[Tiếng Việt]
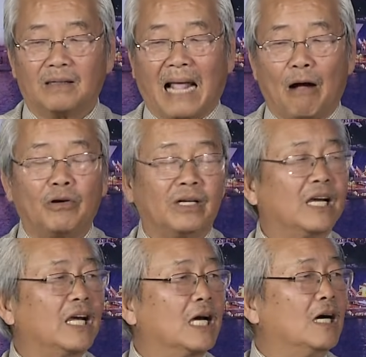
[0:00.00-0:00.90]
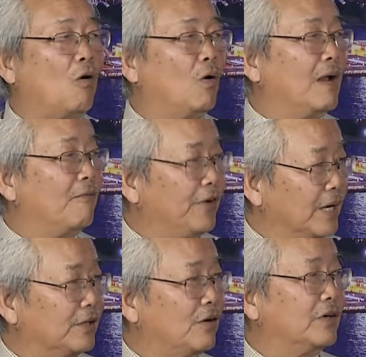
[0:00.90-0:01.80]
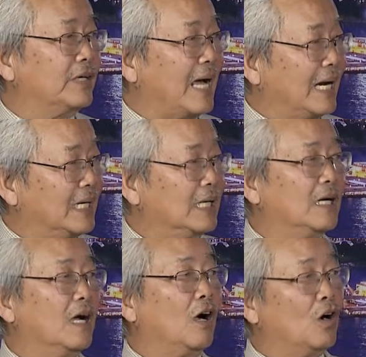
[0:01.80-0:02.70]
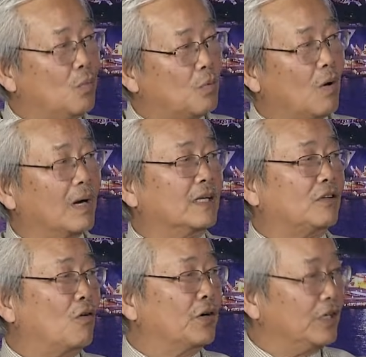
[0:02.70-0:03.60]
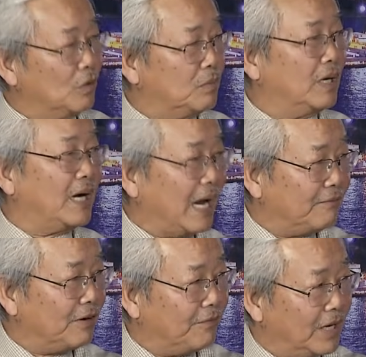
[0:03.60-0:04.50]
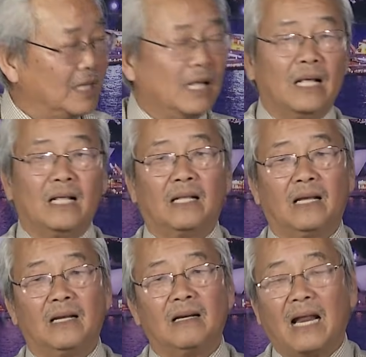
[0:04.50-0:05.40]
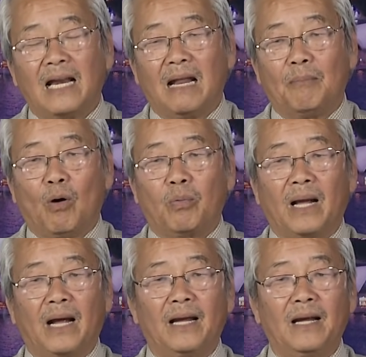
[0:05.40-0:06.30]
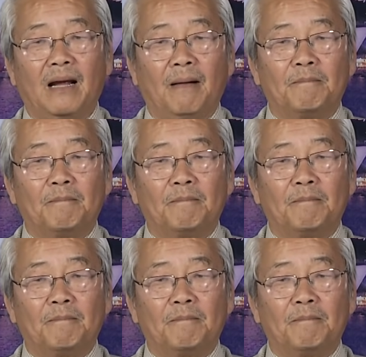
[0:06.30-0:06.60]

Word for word: tạo những cái cơ hội làm việc cho người Anh ở Úc hoặc là cho người Úc ở Anh vân vân thì đây là một cái